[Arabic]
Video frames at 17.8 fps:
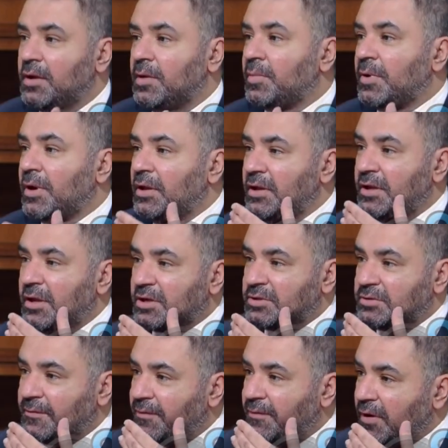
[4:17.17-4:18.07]
مخليه
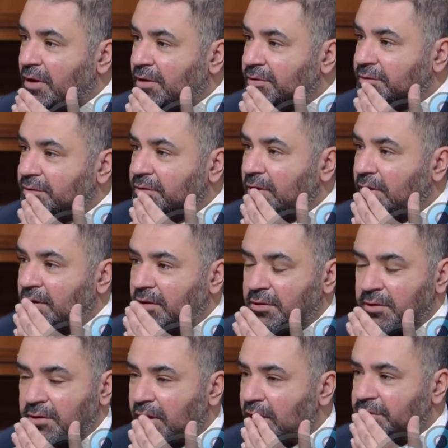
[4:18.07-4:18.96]
يكشف فقط
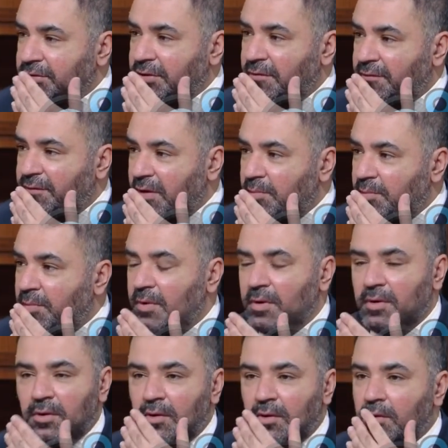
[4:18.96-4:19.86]
يغطي الفم
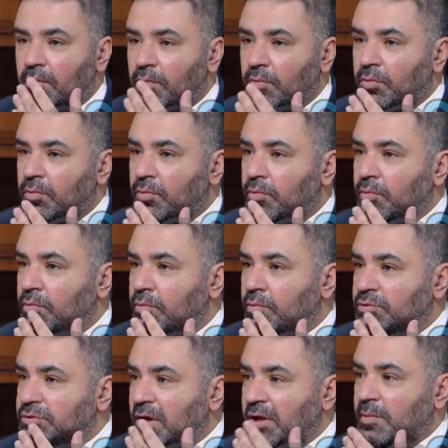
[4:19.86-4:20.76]

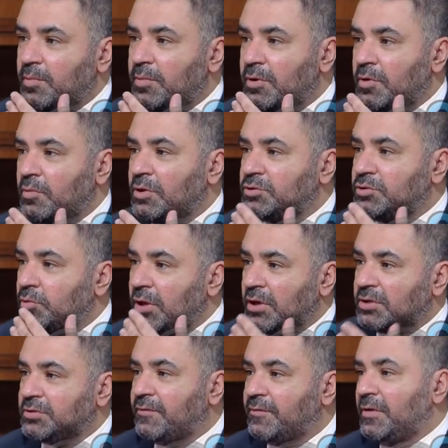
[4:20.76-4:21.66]
وجانب من الوجه
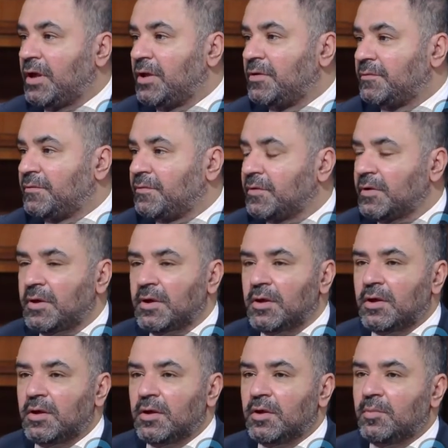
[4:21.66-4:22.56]
ويكشف الانف
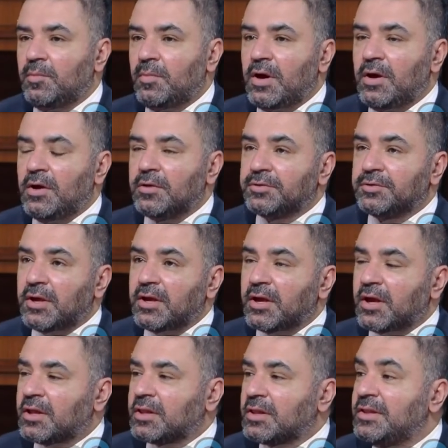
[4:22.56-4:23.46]

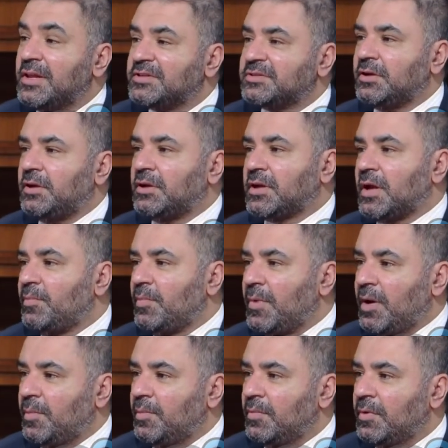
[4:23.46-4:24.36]
طريقه نزع
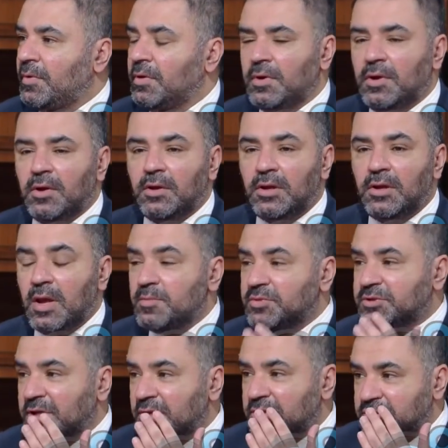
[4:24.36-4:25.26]
الكمام
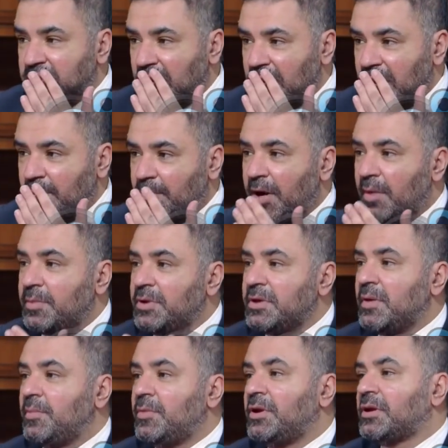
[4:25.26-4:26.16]
لمس الجهه
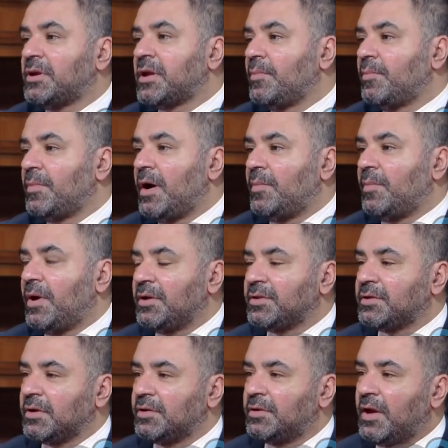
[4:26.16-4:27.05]
الاماميه من الكمام
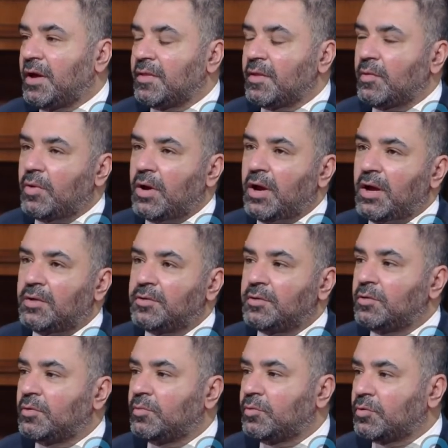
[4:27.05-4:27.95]
اعتقد هذا احد
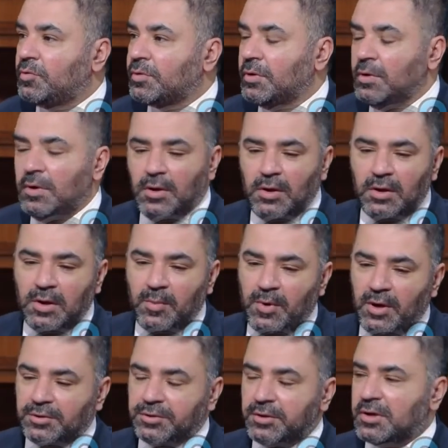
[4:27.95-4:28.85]
الامور
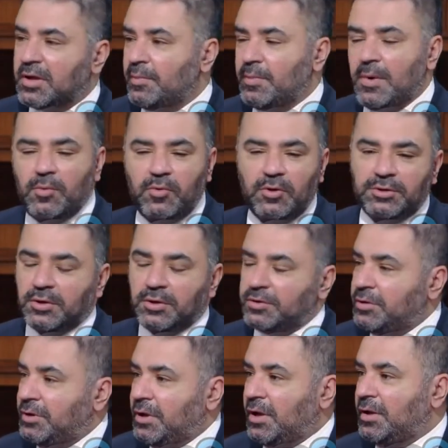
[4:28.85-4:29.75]
لما أحط الكمام هو
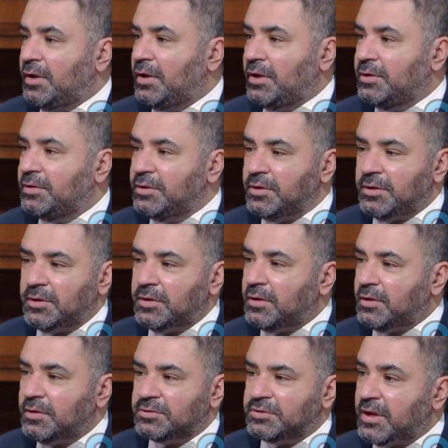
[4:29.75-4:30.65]
يعتقد ان انا
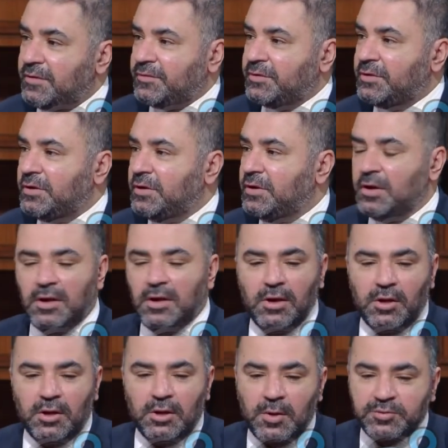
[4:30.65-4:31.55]
عندي سيفتي
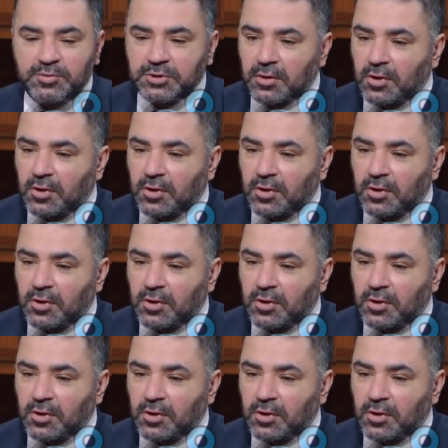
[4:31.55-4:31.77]
لبس